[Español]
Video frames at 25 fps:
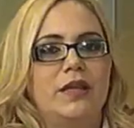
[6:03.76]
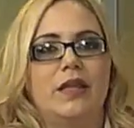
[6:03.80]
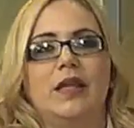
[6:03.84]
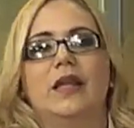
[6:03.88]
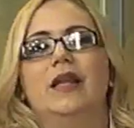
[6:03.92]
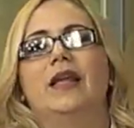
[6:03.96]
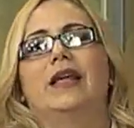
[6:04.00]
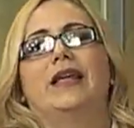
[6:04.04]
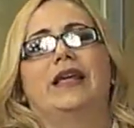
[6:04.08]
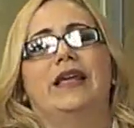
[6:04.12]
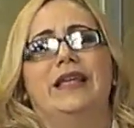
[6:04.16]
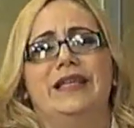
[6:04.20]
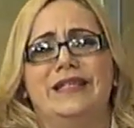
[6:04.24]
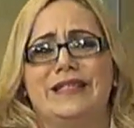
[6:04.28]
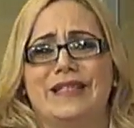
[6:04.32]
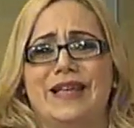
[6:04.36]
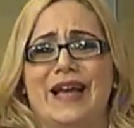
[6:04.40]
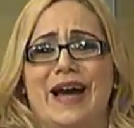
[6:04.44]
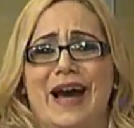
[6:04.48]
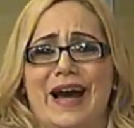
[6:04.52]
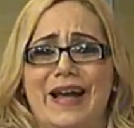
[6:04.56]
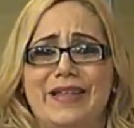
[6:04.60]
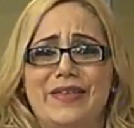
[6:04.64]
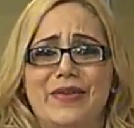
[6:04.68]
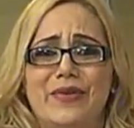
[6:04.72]
tiene 15
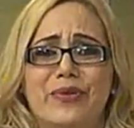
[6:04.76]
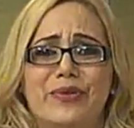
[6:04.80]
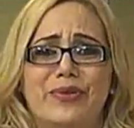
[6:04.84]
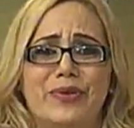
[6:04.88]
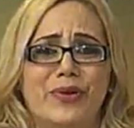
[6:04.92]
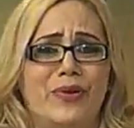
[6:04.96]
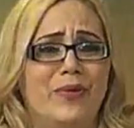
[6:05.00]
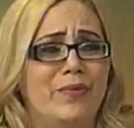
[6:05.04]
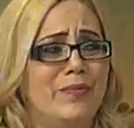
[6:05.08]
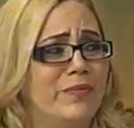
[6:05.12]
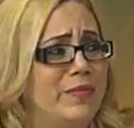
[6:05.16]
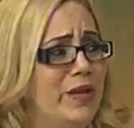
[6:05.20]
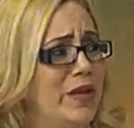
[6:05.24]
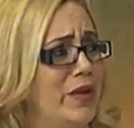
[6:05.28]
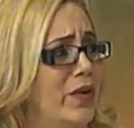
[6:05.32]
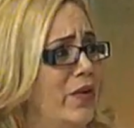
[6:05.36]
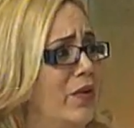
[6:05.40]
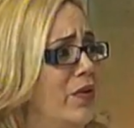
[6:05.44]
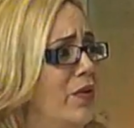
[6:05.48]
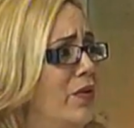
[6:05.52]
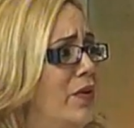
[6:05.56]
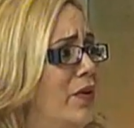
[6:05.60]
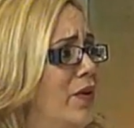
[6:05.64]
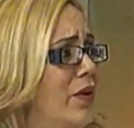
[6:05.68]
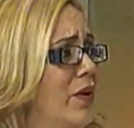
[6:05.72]
años. Sí, es
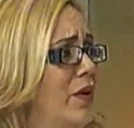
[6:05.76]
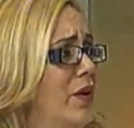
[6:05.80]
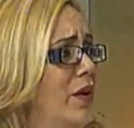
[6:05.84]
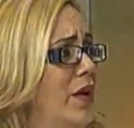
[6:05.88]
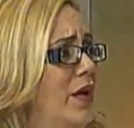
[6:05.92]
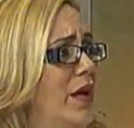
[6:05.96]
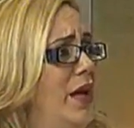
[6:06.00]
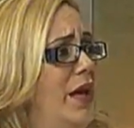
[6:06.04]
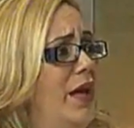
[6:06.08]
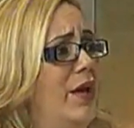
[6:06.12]
una nena.